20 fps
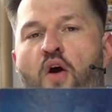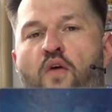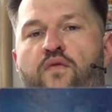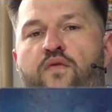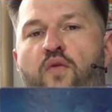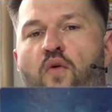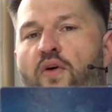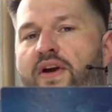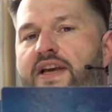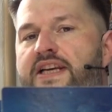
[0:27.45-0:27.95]

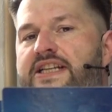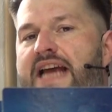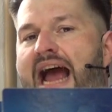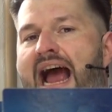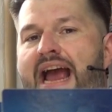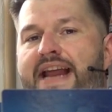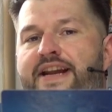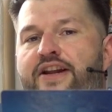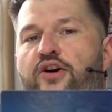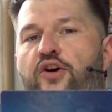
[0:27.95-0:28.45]
wo ich
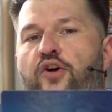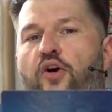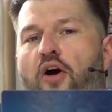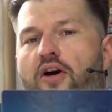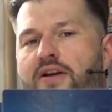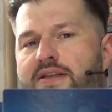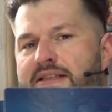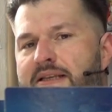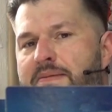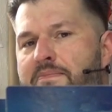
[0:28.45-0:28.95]
eine
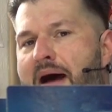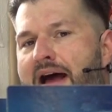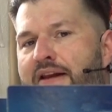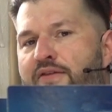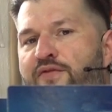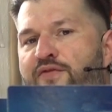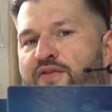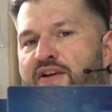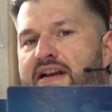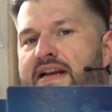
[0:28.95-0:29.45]

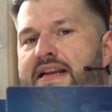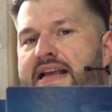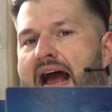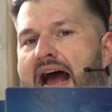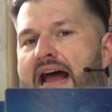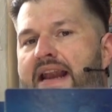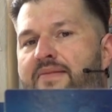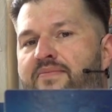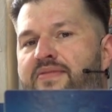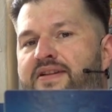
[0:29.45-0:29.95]

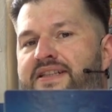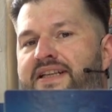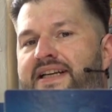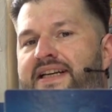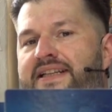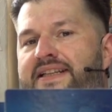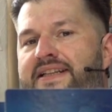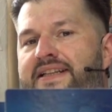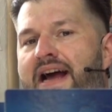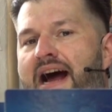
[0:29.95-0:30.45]
Rossmann-Filiale
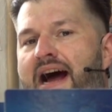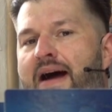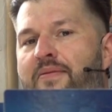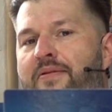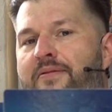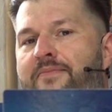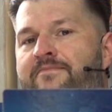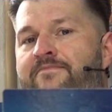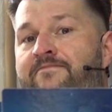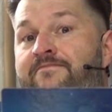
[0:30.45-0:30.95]
betreten habe.